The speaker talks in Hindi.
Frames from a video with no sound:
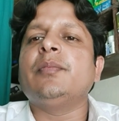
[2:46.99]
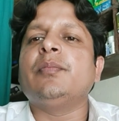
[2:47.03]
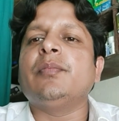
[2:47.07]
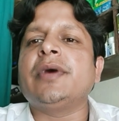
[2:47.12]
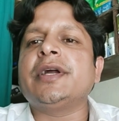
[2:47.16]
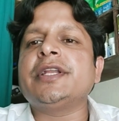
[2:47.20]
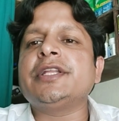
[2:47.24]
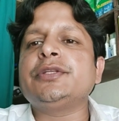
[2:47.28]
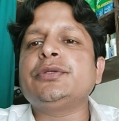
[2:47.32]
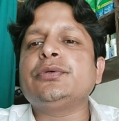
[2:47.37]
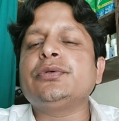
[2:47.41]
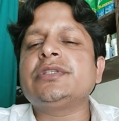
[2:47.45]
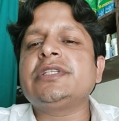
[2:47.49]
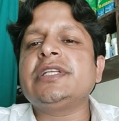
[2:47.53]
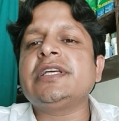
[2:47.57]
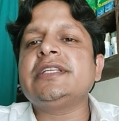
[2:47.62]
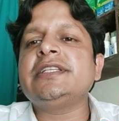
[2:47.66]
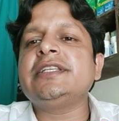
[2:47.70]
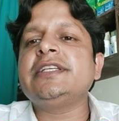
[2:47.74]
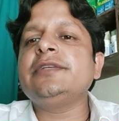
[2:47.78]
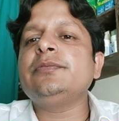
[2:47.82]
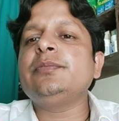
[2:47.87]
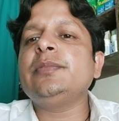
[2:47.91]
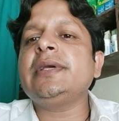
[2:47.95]
मरीज होते
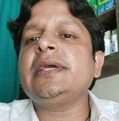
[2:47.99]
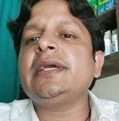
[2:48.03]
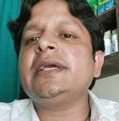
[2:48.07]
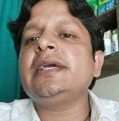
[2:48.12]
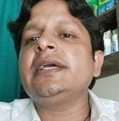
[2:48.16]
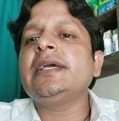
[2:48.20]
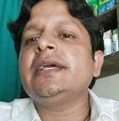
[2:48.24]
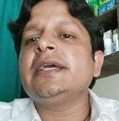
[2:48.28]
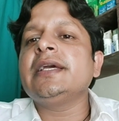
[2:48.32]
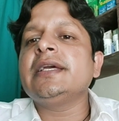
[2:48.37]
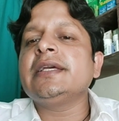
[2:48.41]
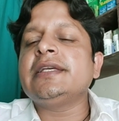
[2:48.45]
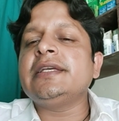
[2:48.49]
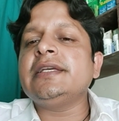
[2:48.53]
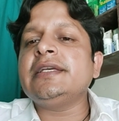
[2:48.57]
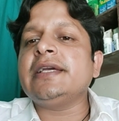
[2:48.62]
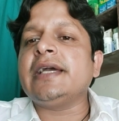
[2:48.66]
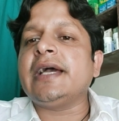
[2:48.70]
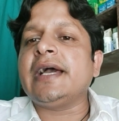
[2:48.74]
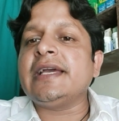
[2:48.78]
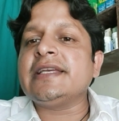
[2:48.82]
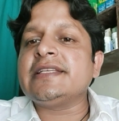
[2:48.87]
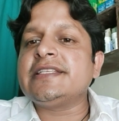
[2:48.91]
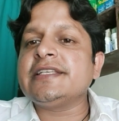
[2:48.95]
हैं जिनमें कि
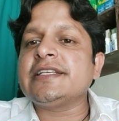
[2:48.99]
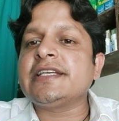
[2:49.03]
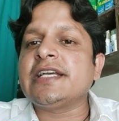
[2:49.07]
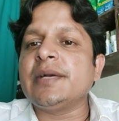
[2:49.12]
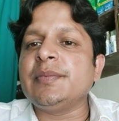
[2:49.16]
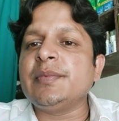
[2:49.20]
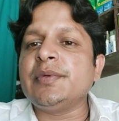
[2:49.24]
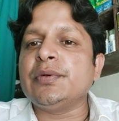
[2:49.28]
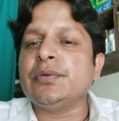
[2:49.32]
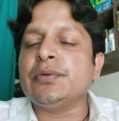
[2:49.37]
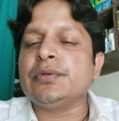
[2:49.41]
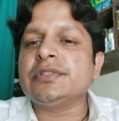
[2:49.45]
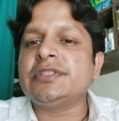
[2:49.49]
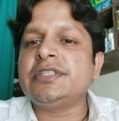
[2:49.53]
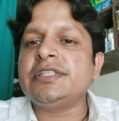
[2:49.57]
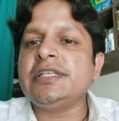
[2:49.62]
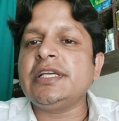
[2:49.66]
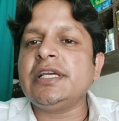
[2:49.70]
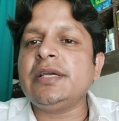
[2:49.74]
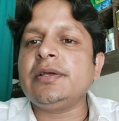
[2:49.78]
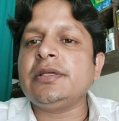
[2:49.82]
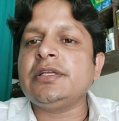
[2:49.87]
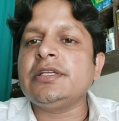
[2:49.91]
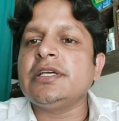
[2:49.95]
ऐसी कमी होती
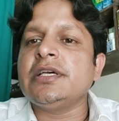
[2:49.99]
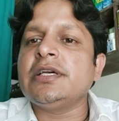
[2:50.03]
है